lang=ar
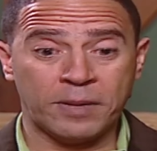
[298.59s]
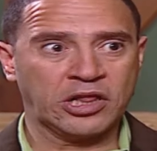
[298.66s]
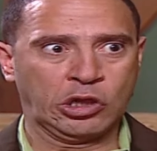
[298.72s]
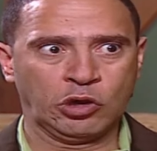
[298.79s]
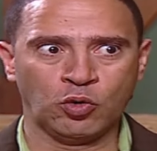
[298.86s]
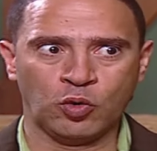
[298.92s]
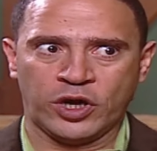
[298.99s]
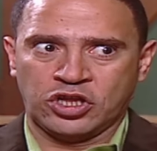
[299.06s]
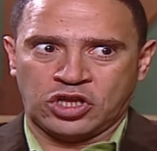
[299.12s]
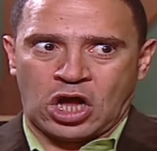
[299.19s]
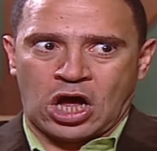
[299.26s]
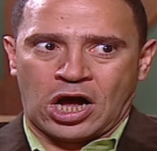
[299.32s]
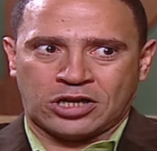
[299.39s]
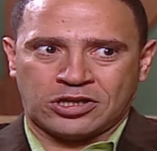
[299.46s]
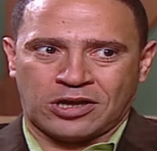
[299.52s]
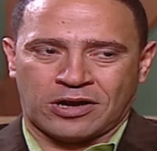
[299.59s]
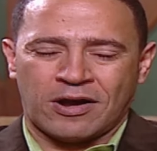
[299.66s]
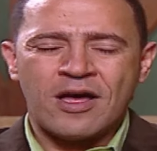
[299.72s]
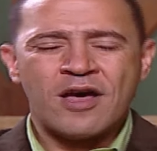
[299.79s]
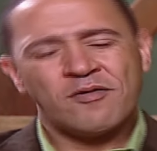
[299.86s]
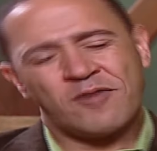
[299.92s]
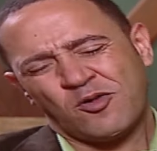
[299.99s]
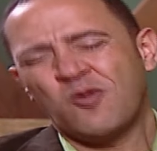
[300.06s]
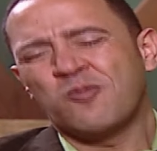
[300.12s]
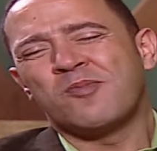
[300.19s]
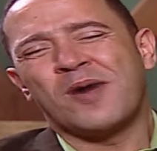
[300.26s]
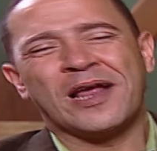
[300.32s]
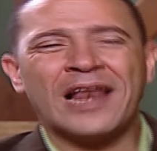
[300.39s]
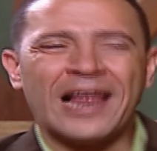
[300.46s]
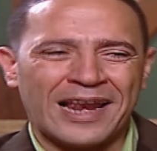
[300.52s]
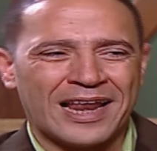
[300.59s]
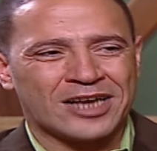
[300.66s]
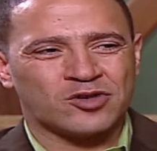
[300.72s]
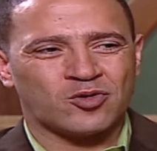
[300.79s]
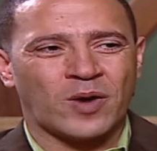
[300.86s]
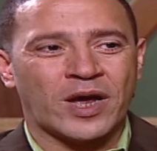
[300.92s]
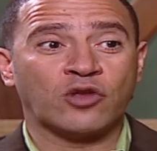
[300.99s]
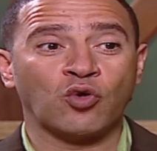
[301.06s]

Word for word: مدلوق انت اكتر فتقوم ميلالك شويه